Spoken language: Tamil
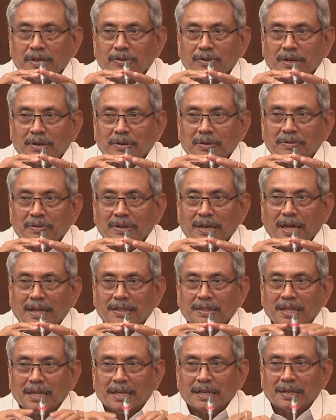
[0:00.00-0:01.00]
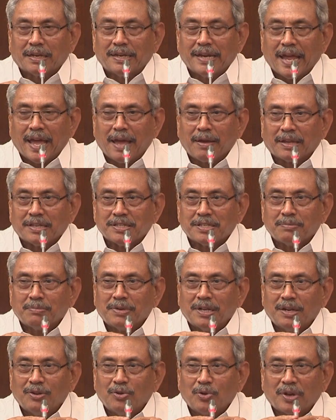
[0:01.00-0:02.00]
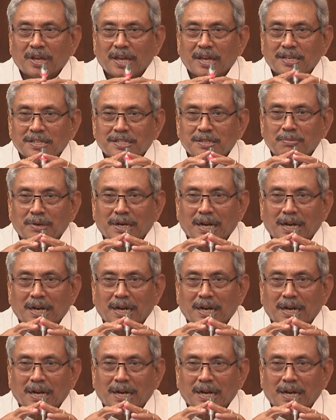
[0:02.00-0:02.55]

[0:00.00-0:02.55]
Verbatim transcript: இந்த தீர்மானமானது ஜனாதிபதி